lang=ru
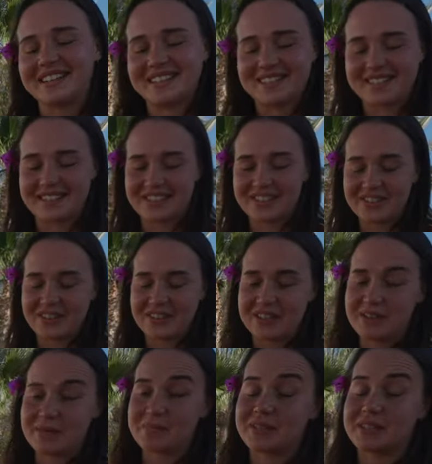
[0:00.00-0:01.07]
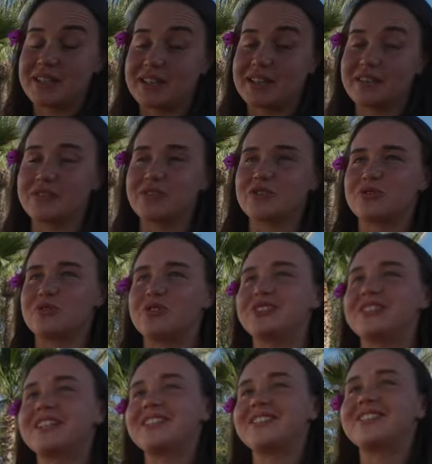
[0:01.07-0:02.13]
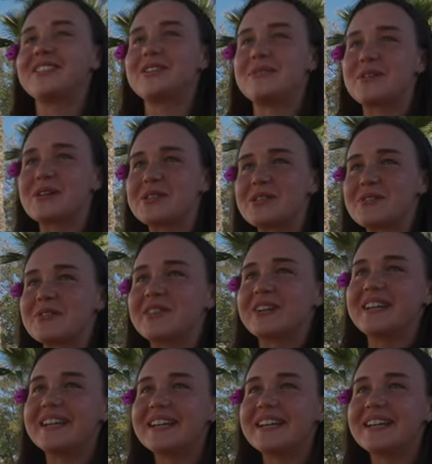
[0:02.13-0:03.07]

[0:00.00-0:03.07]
да знаю, и постоянно вижу фотки оттуда, и поэтому